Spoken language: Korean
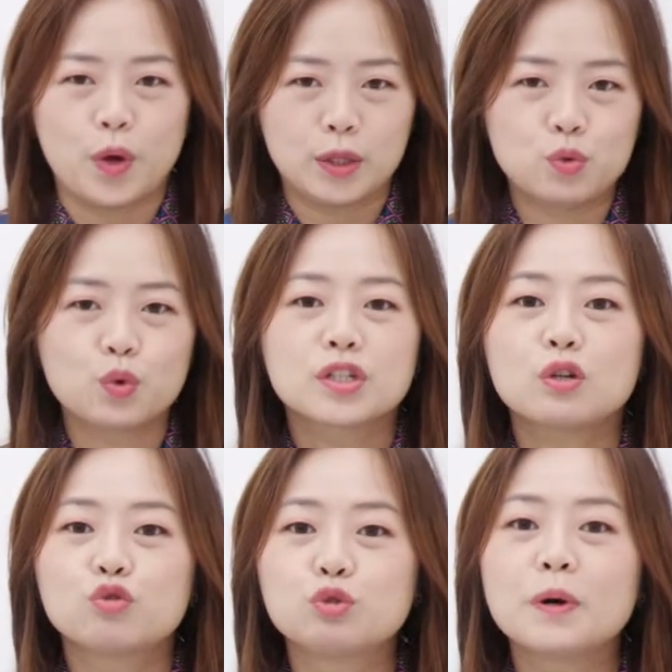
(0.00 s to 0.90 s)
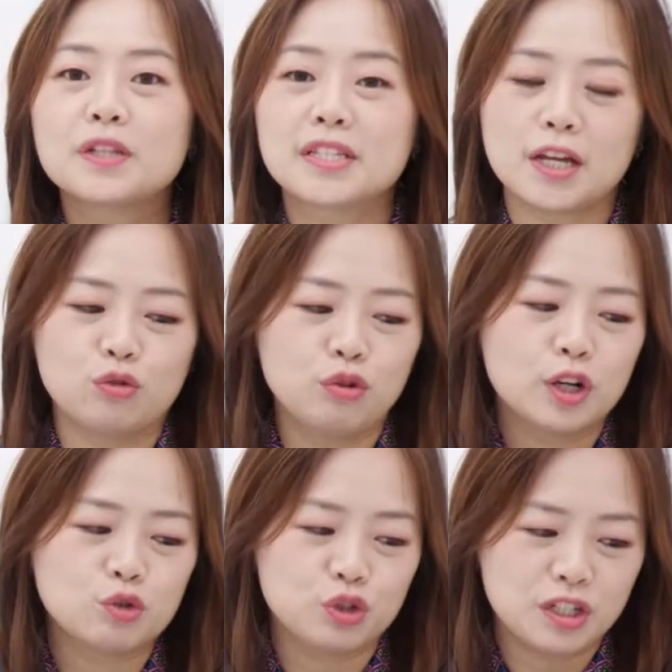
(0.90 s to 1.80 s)
왼쪽에서 두 번째
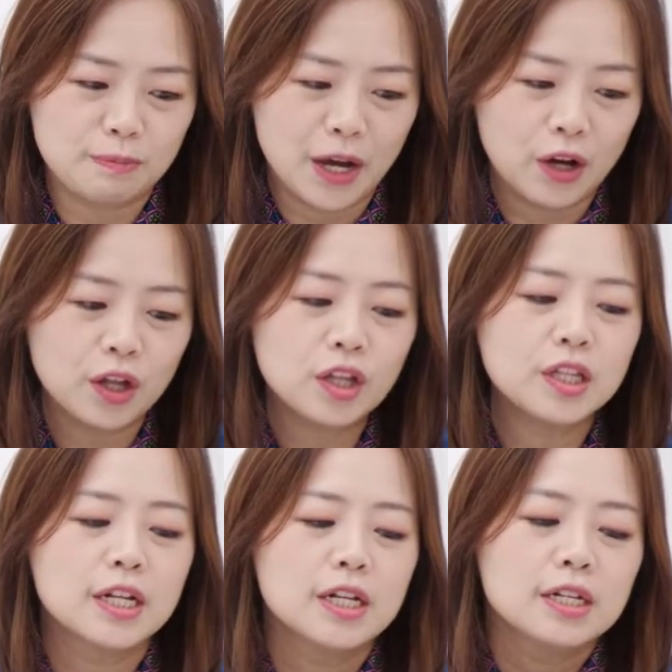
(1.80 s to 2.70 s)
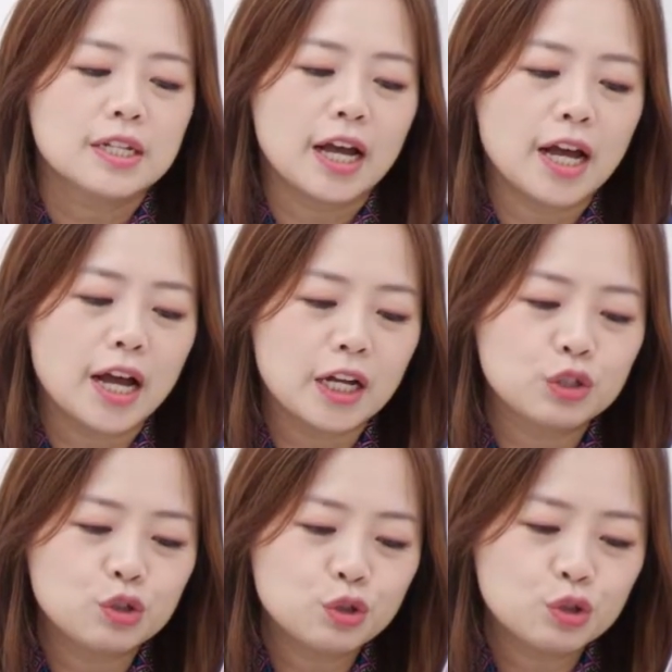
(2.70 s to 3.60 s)
눌러주시면
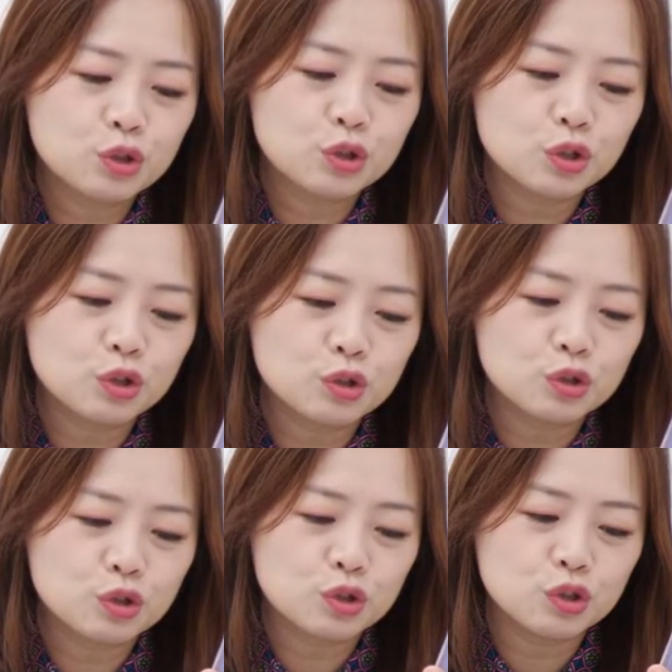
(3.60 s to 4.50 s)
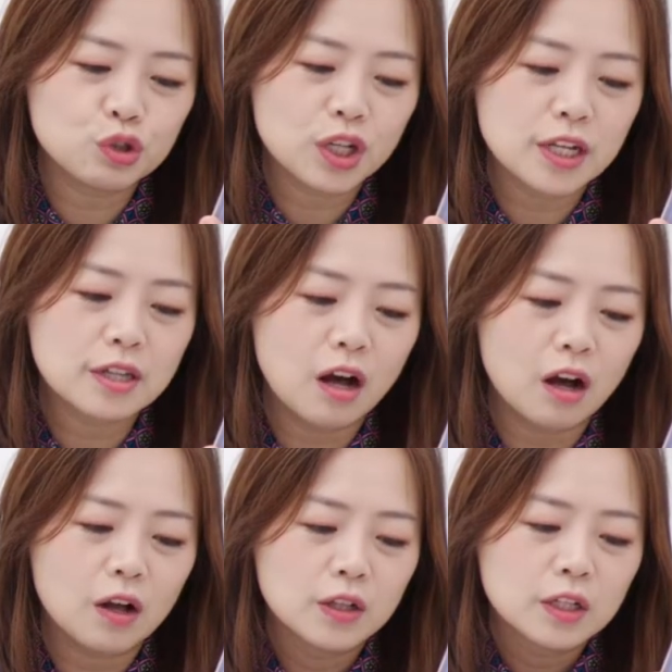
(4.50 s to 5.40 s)
자 쭉쭉쭉쭉쭉쭉 해서
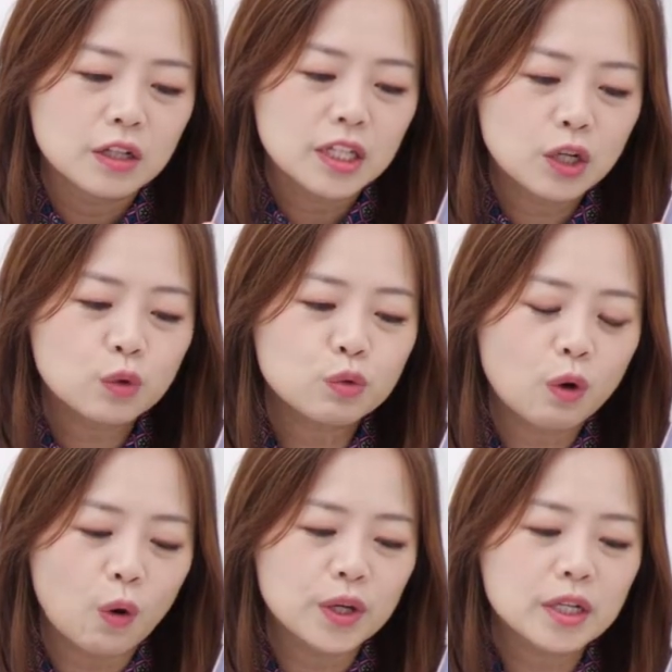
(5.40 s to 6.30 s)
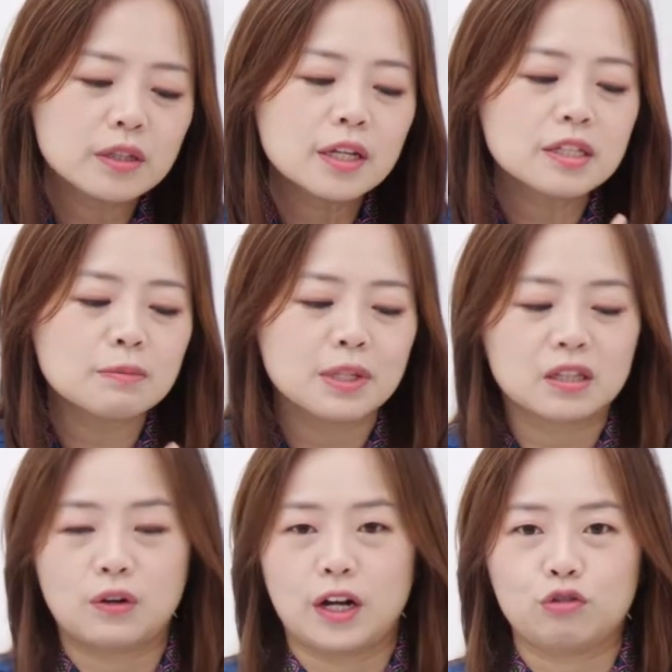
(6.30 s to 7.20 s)
이것도 거의 끝에쯤
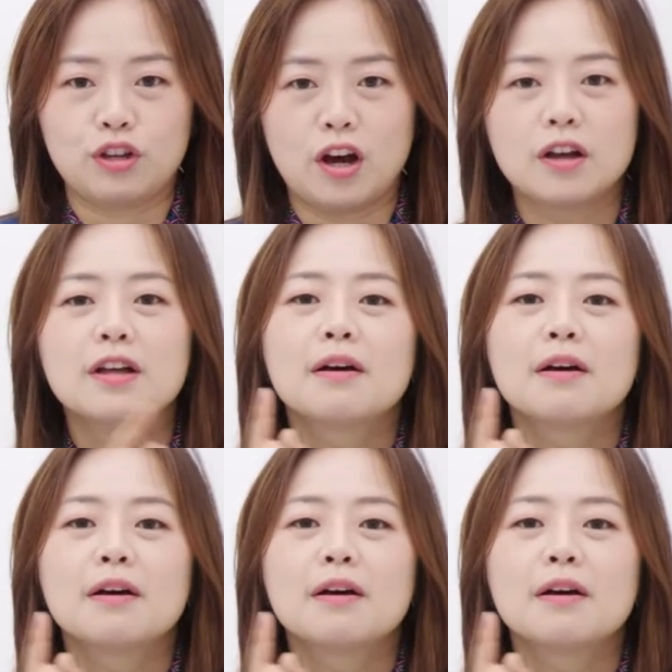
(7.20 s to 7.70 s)
있더라고요.